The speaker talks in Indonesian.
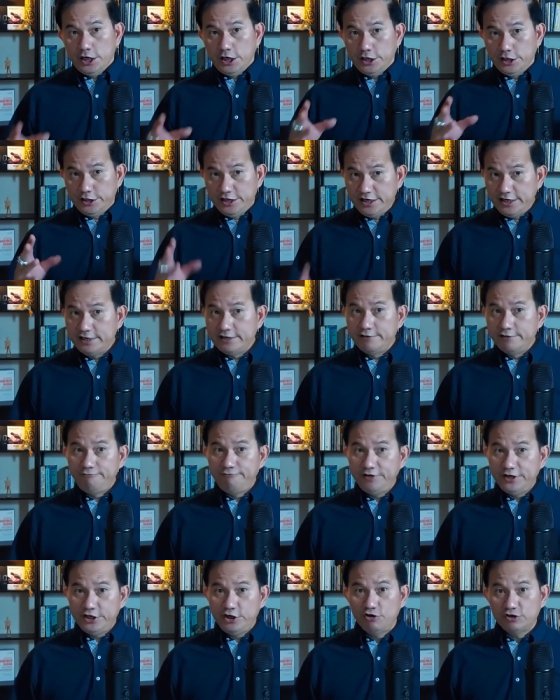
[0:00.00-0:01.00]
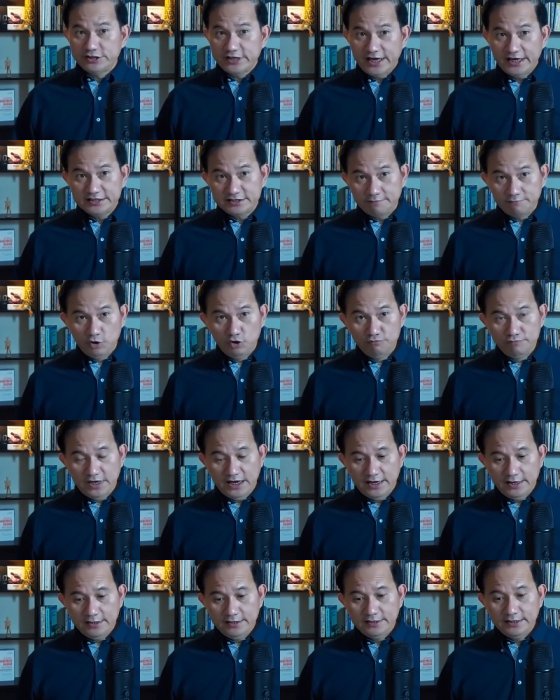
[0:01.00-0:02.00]
Di video saya yang
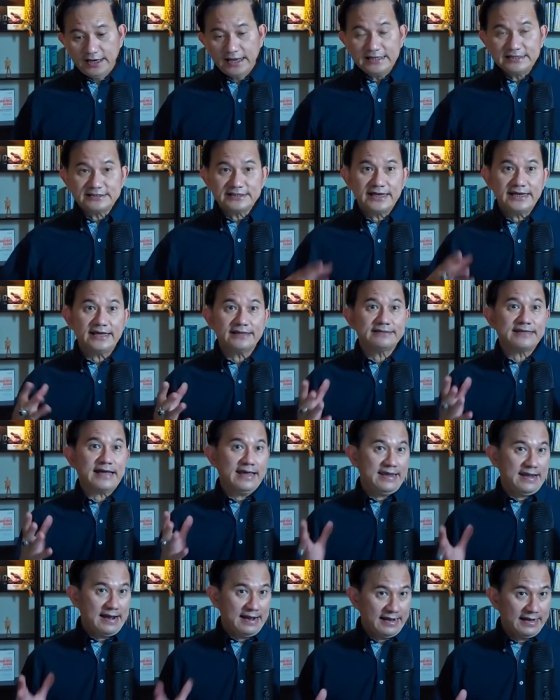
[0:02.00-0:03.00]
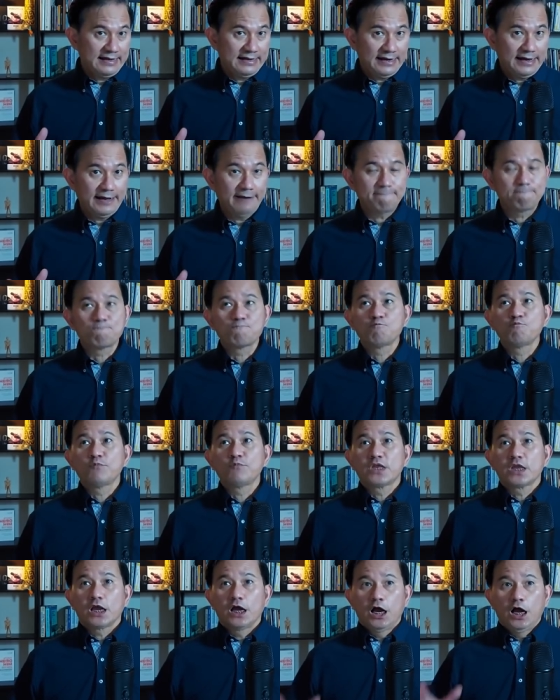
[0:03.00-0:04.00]
sebelumnya, kan saya tayangkan kan
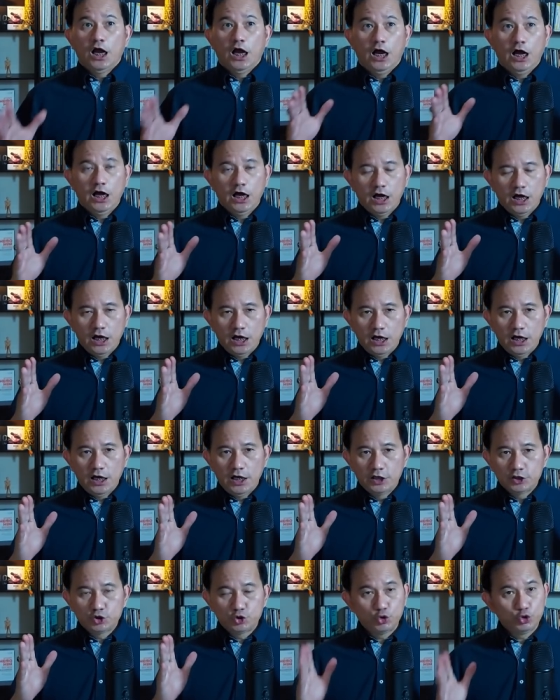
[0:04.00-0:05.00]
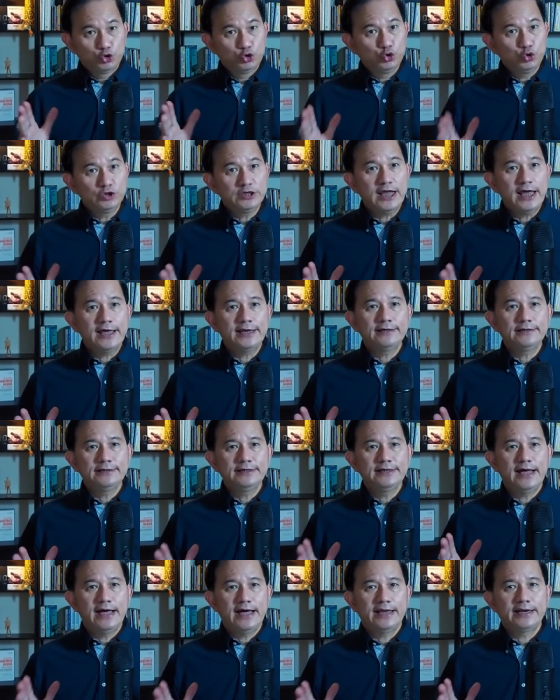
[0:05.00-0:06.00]
uh,
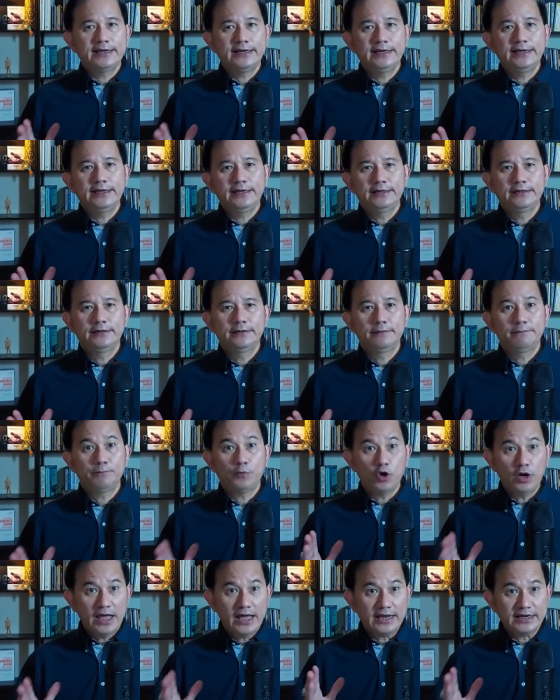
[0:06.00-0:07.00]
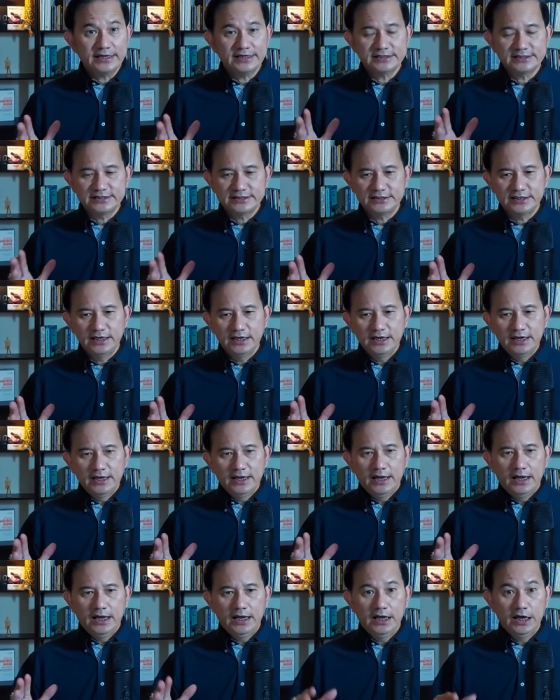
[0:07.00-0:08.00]
susunan dari Polaris
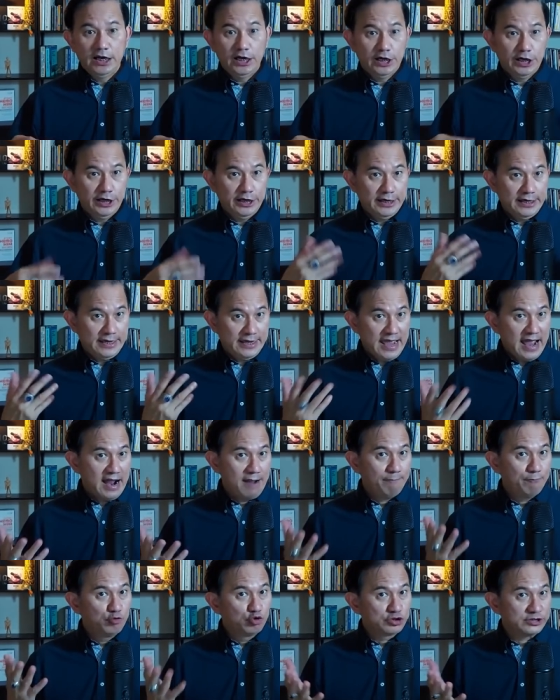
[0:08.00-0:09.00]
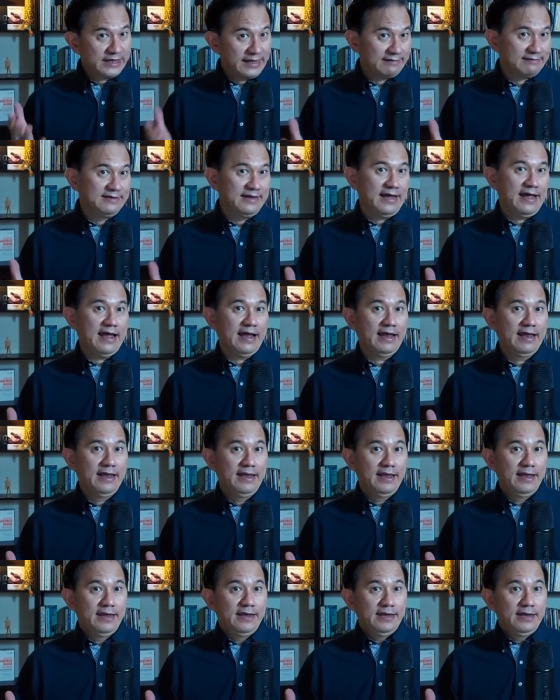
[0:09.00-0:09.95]
uh, yang pusatnya